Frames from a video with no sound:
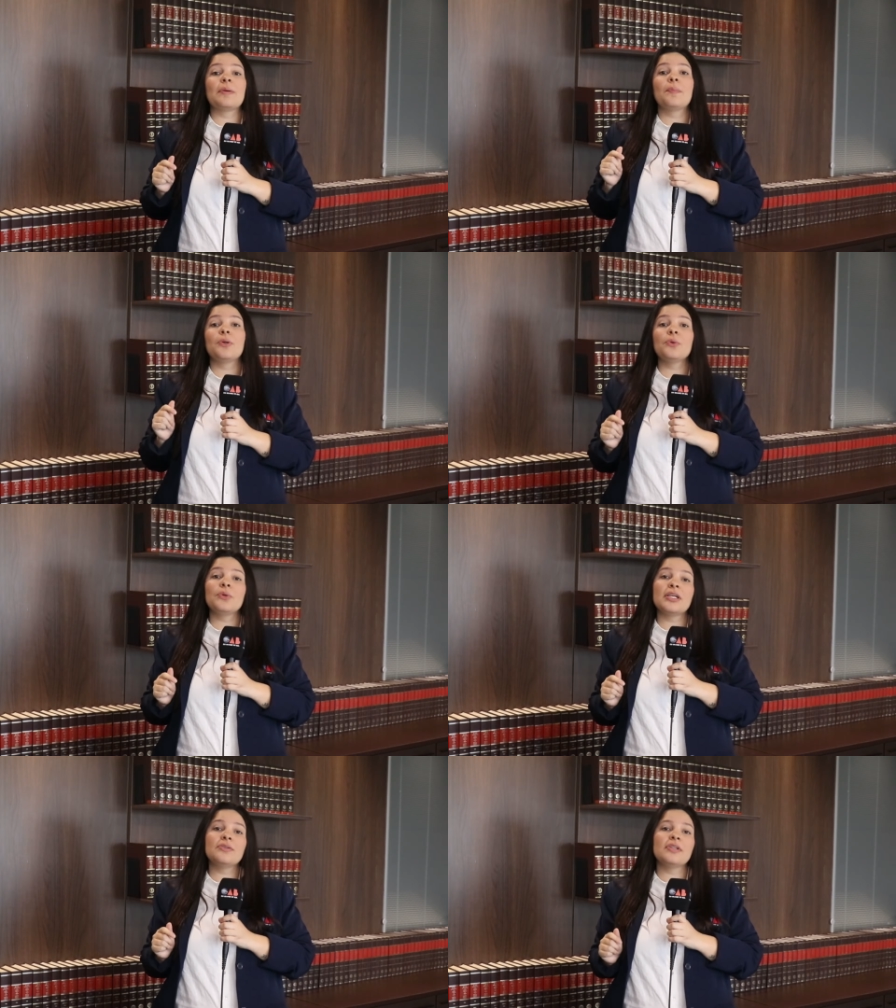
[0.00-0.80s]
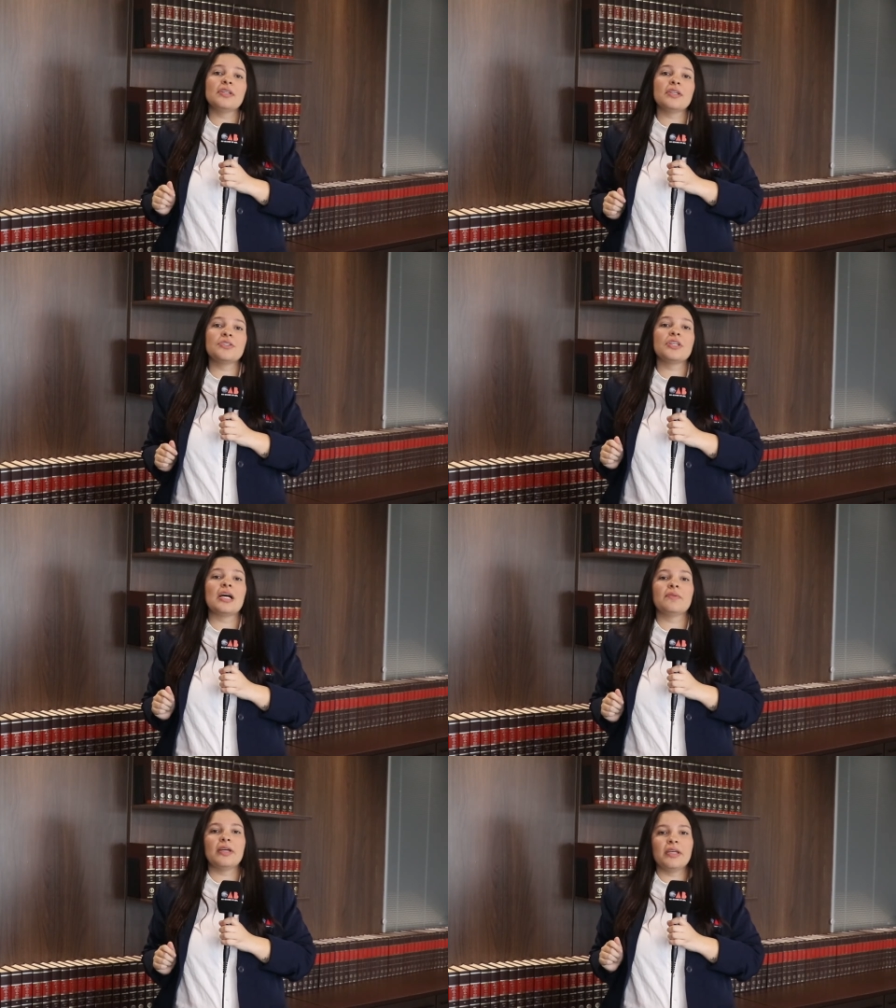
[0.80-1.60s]
da
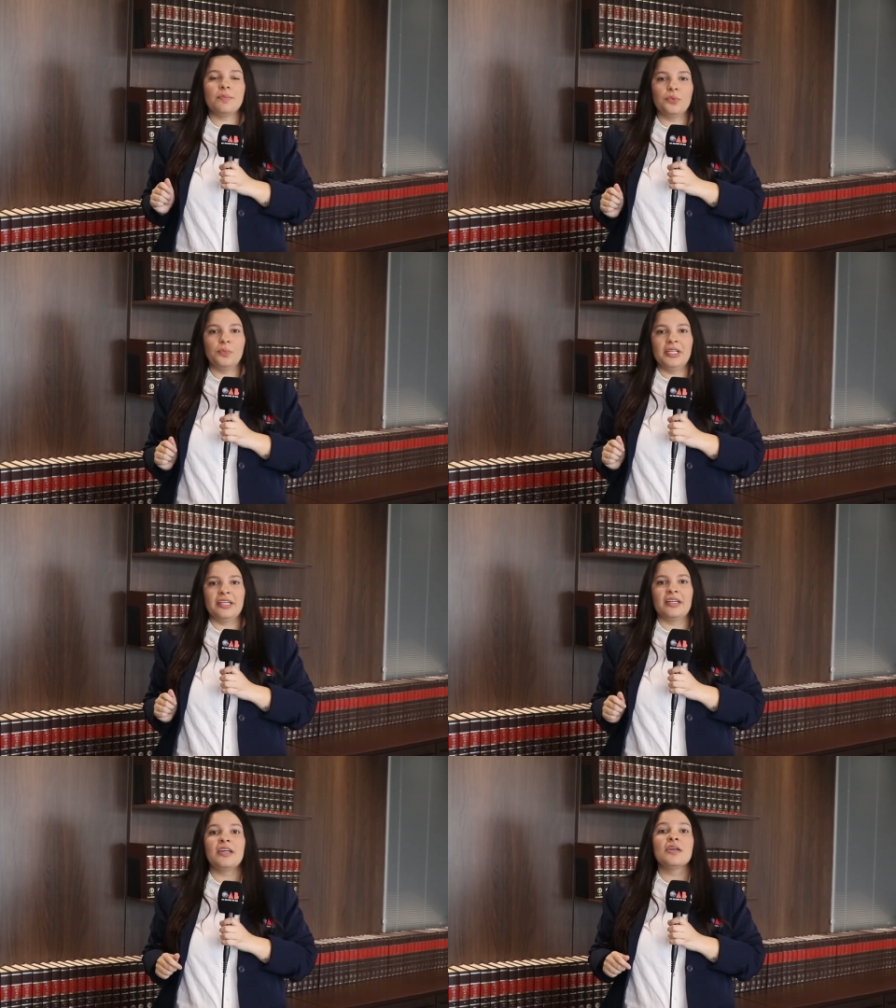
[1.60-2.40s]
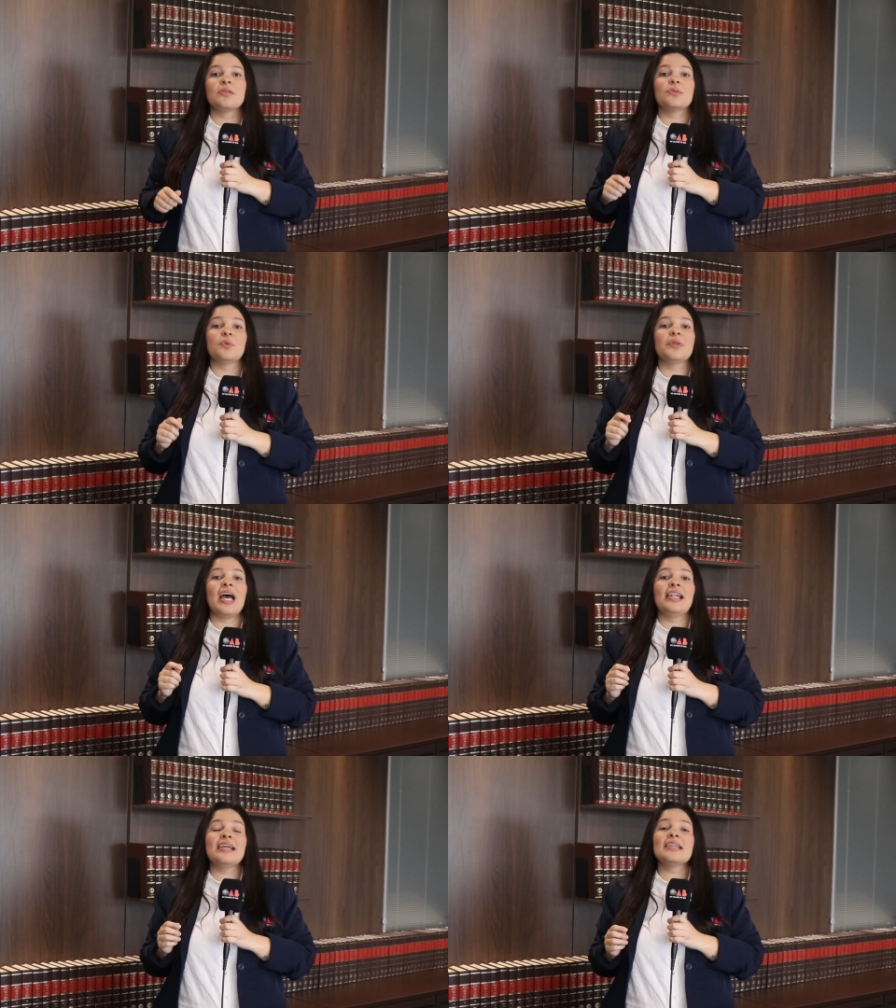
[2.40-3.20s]
Procuradoria-Geral da República, sob
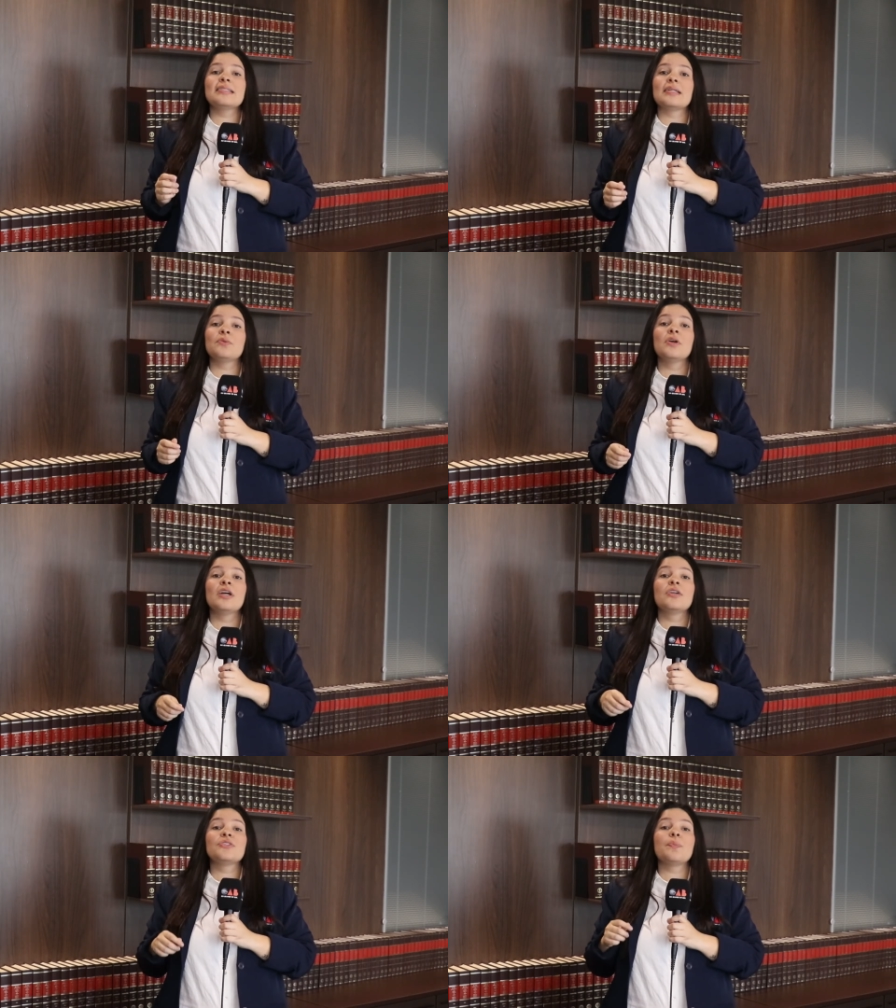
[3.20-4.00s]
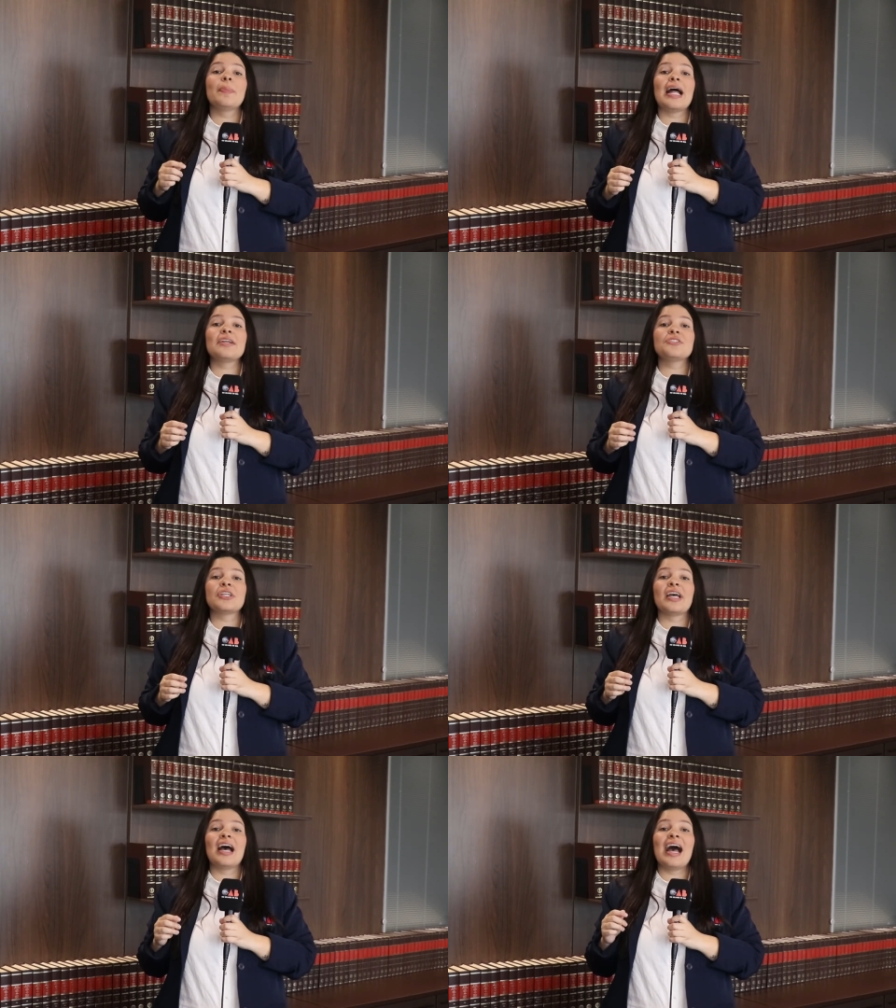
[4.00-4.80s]
a alegação de
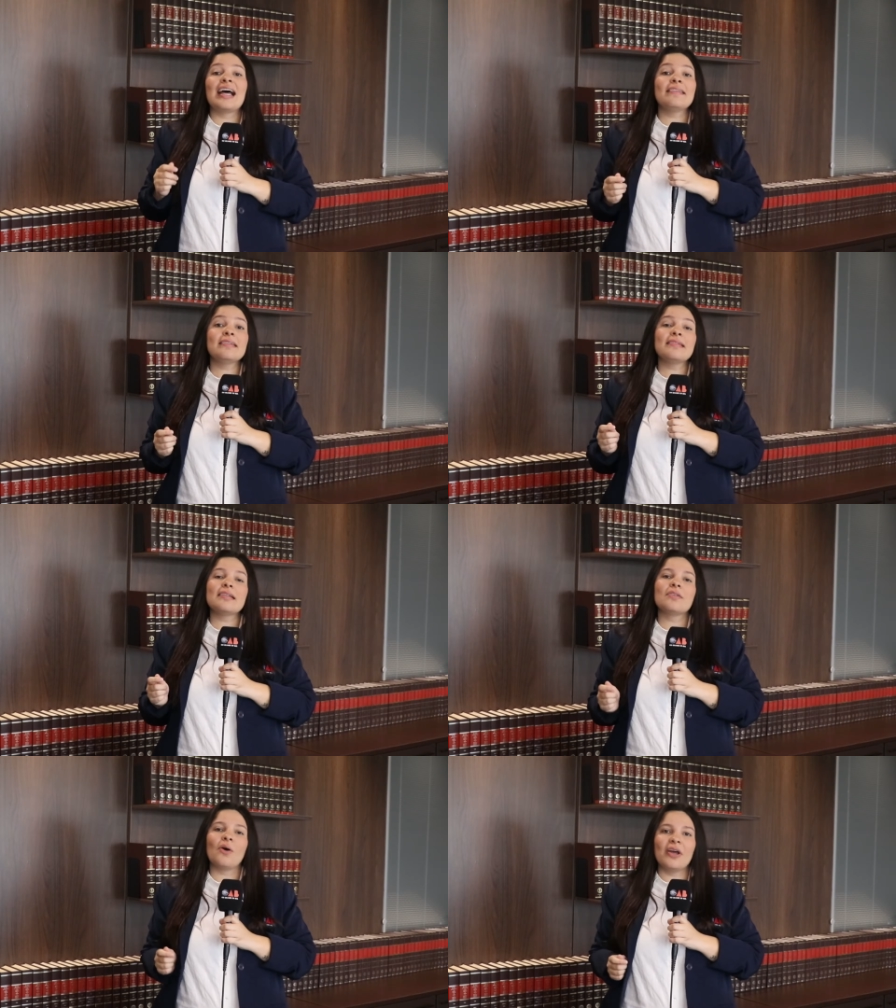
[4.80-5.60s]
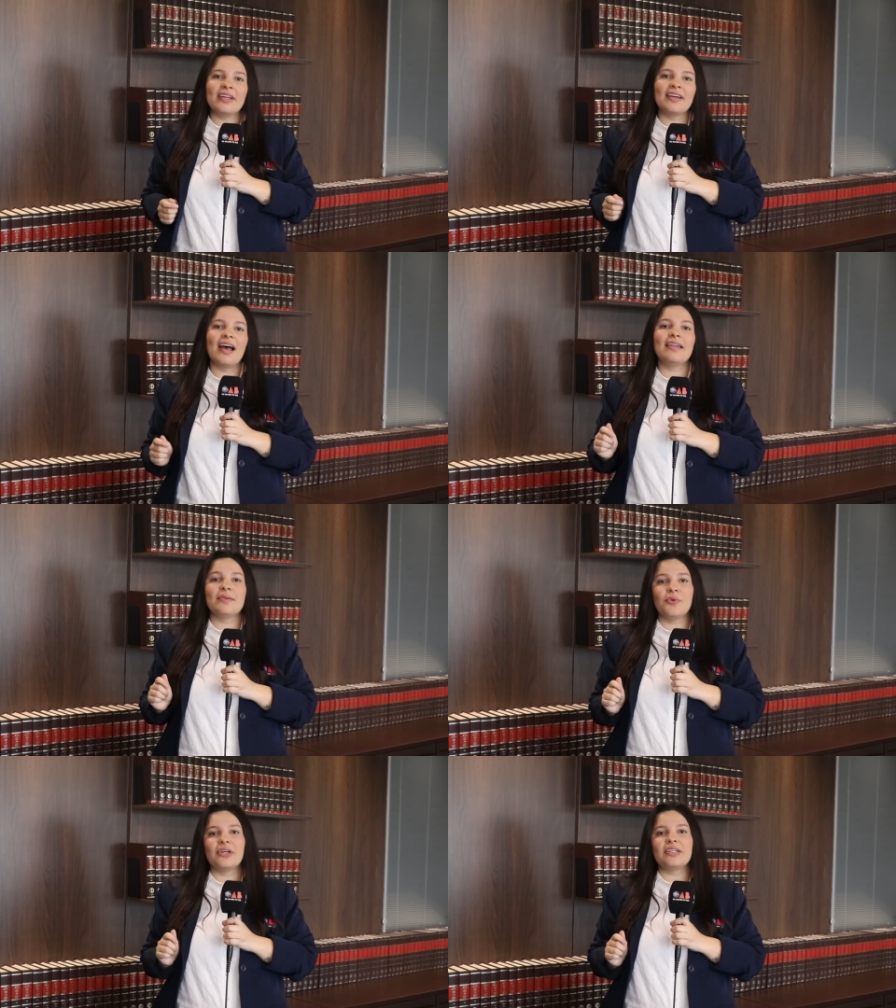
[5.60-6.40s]
prática atentatória à
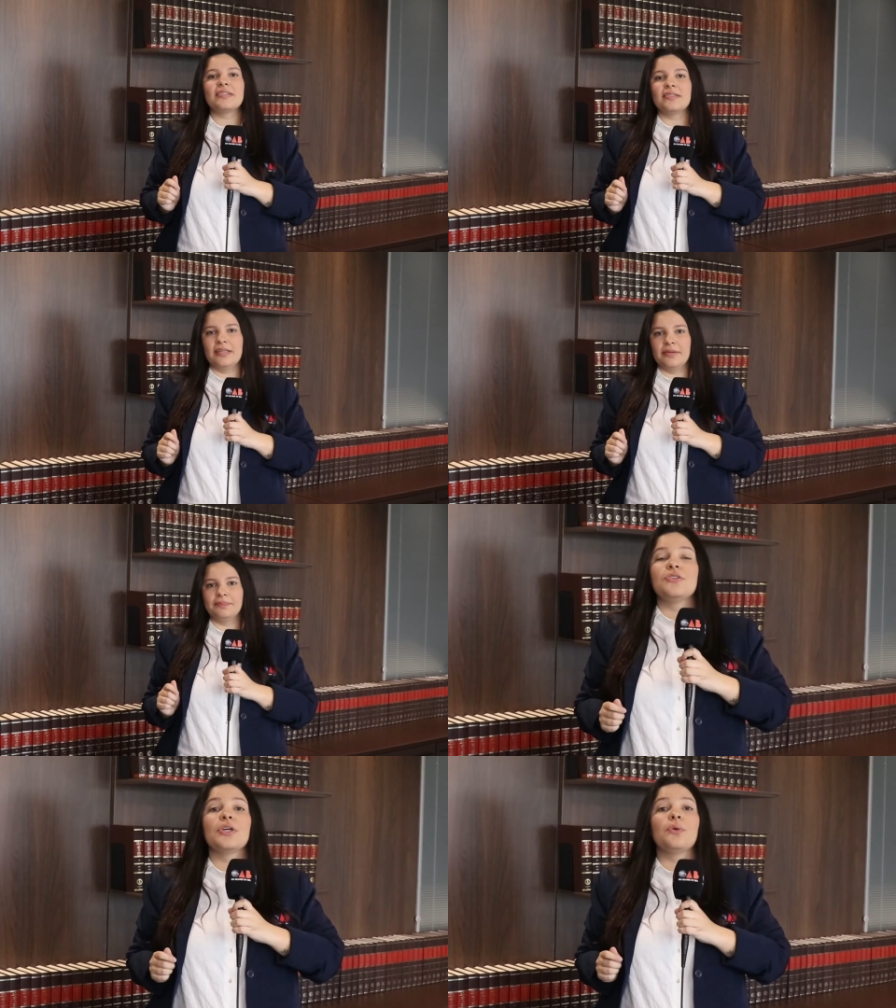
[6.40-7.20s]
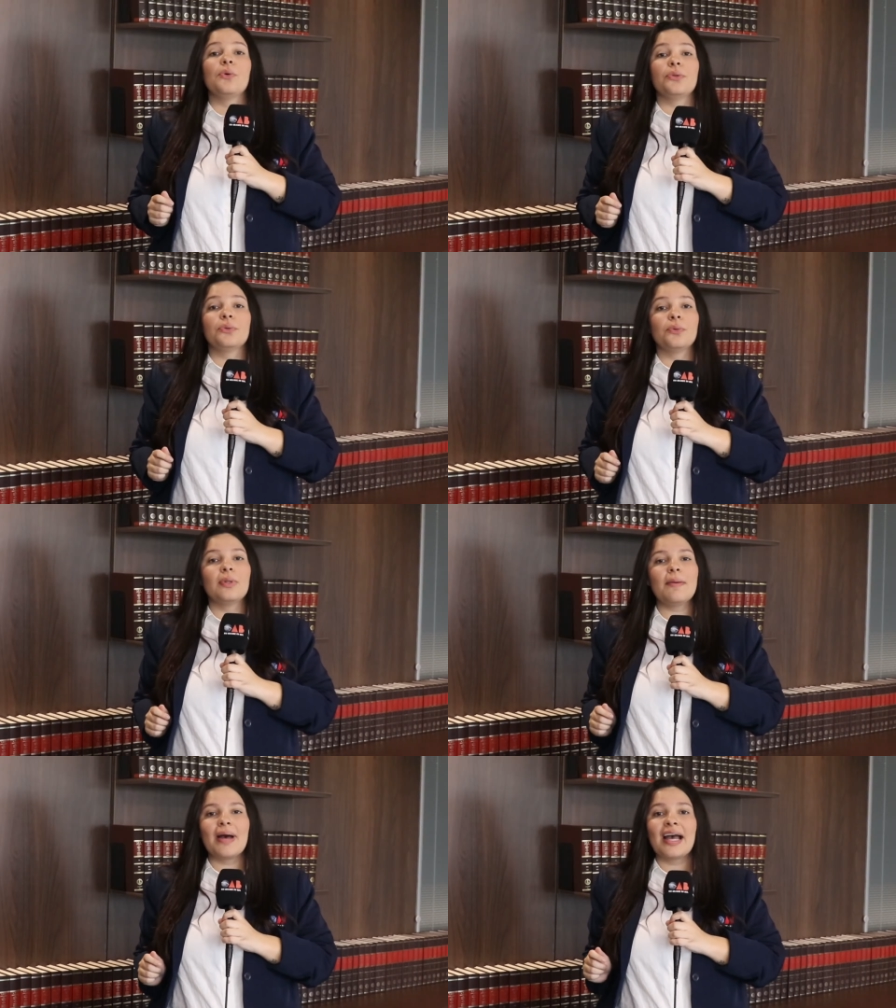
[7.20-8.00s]
democracia. De acordo com
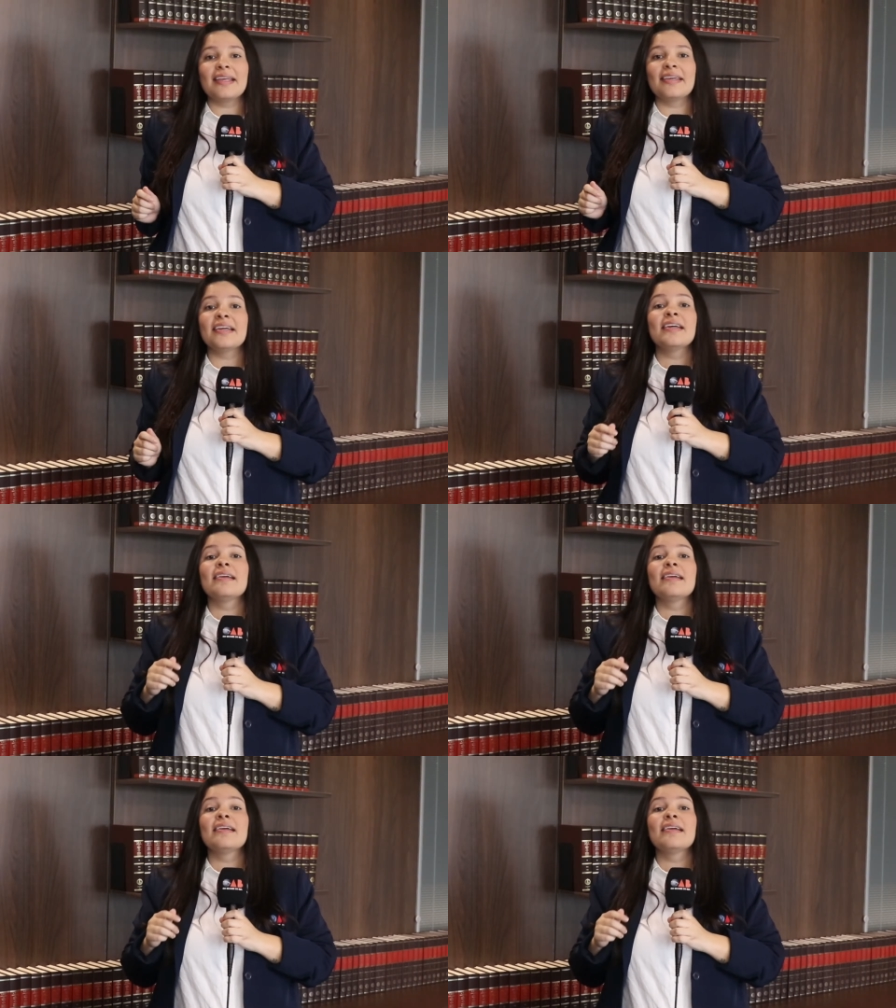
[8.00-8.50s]
Lamáquia,